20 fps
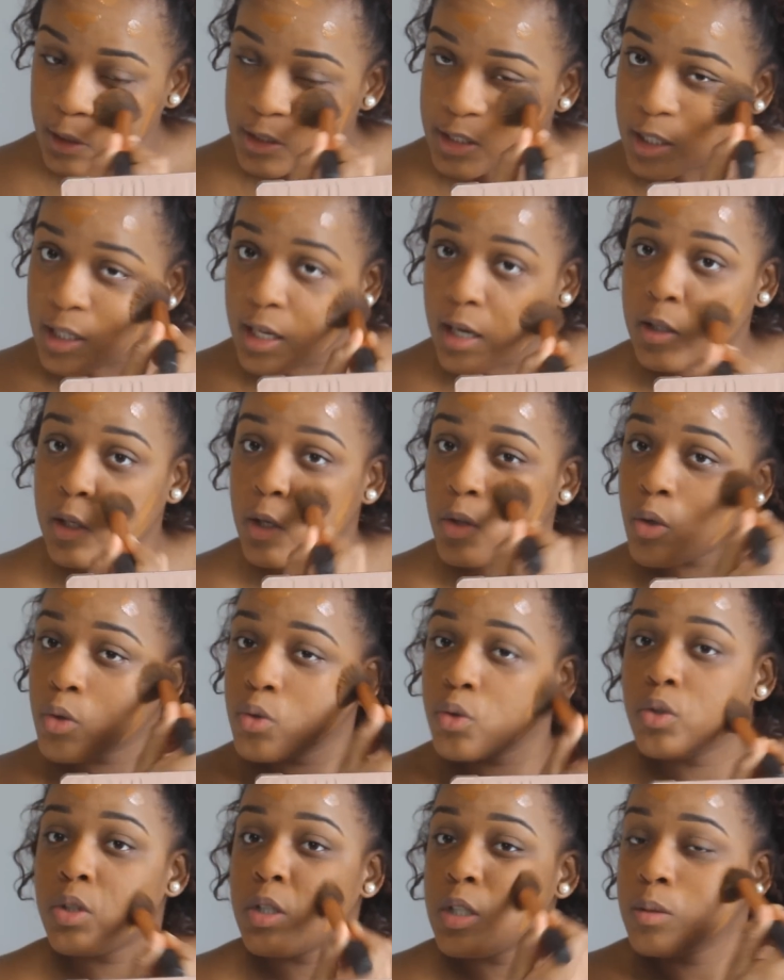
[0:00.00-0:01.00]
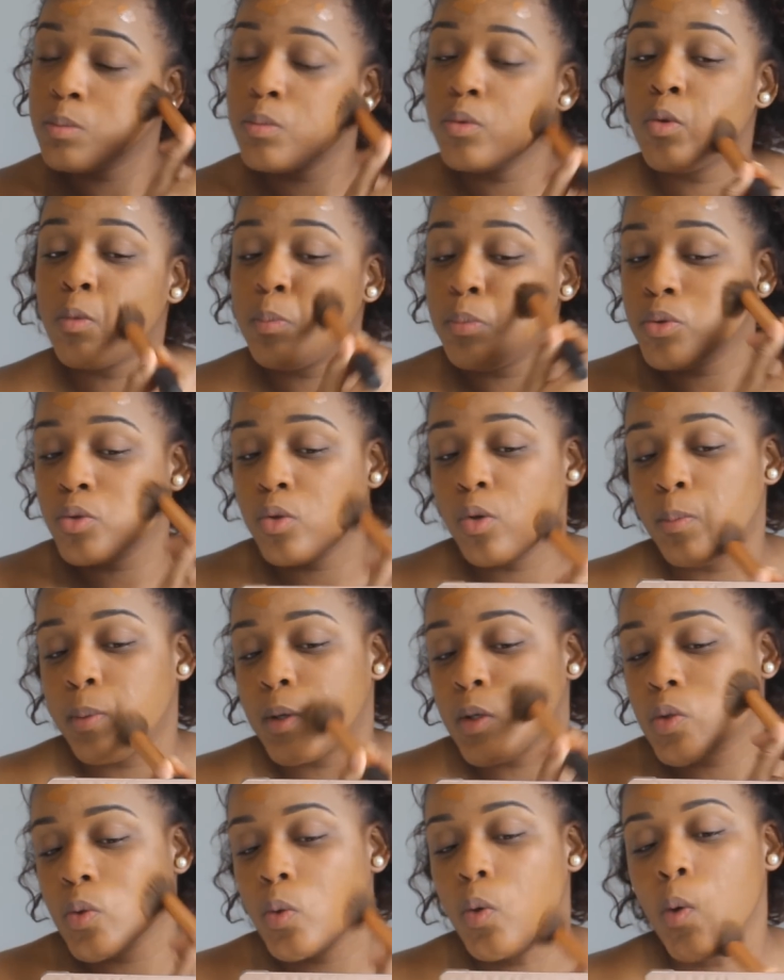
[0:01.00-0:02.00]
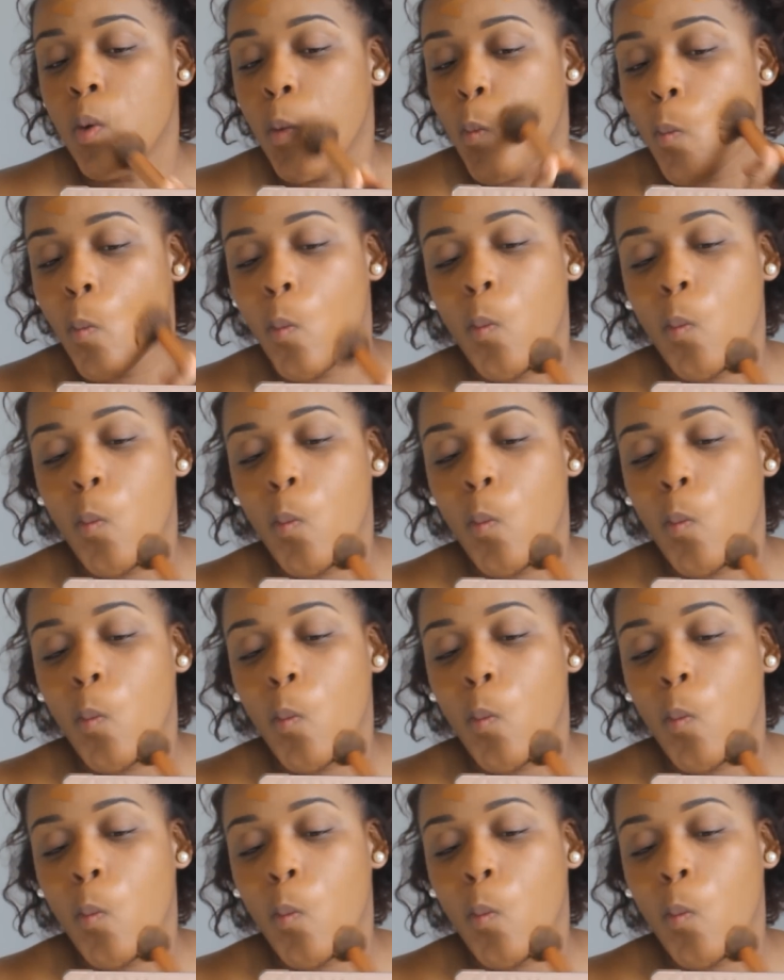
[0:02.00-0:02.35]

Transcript: ces derniers temps j'utilise beaucoup plus le pinceau.